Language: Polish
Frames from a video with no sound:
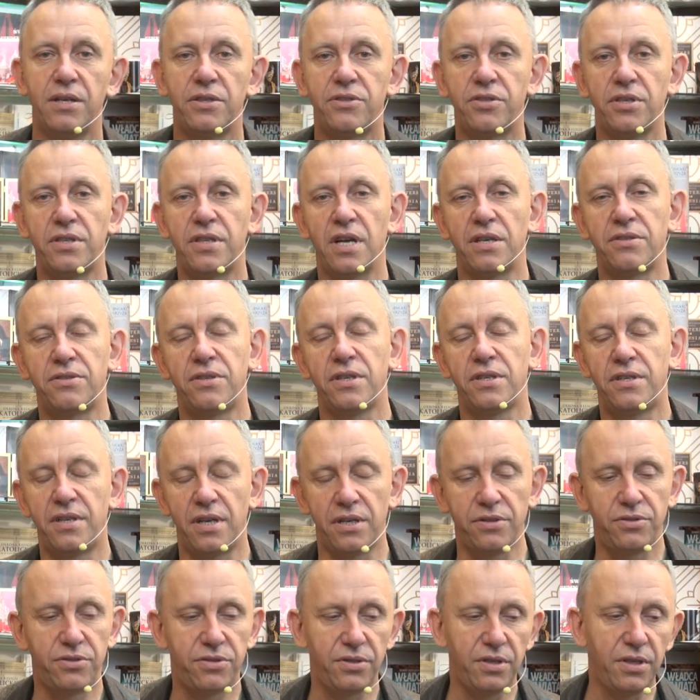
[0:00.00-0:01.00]
czytać tych
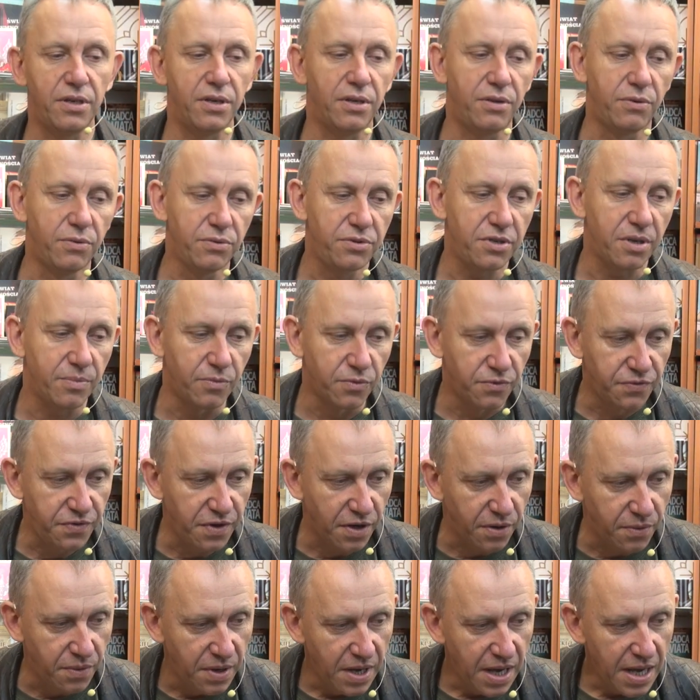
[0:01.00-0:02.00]
treści, ludzie
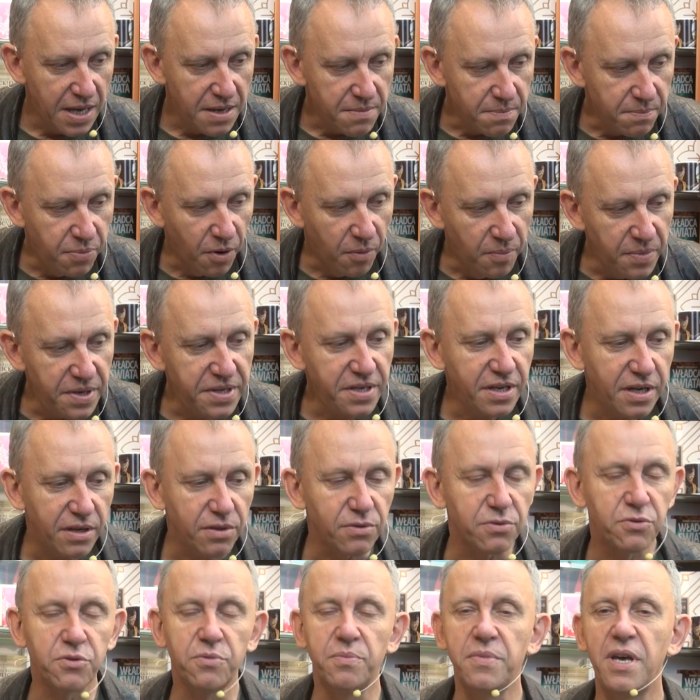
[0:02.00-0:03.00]
mówią, bo my nie
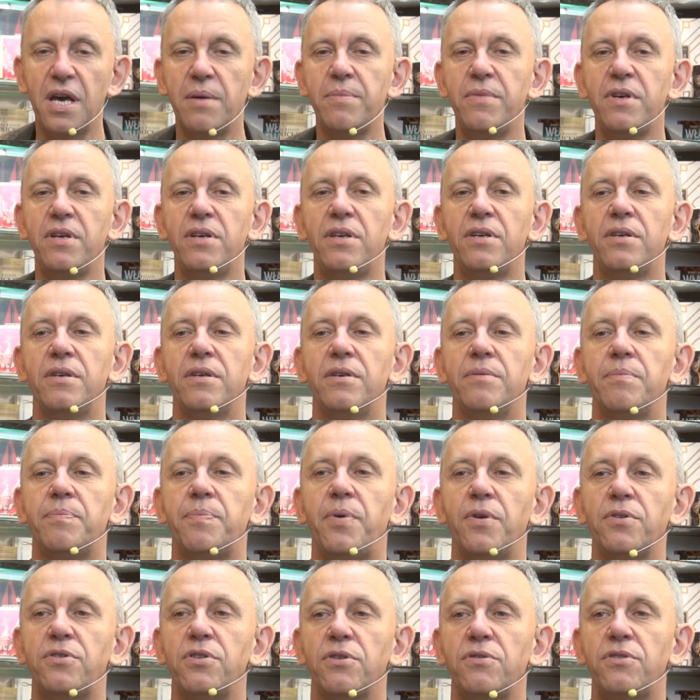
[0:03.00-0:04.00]
rozumiemy
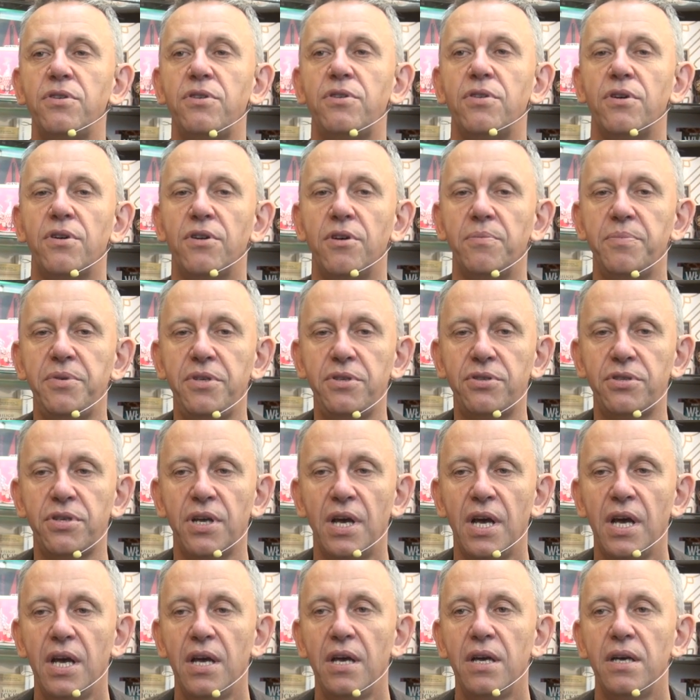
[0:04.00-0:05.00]
po co ty to robisz,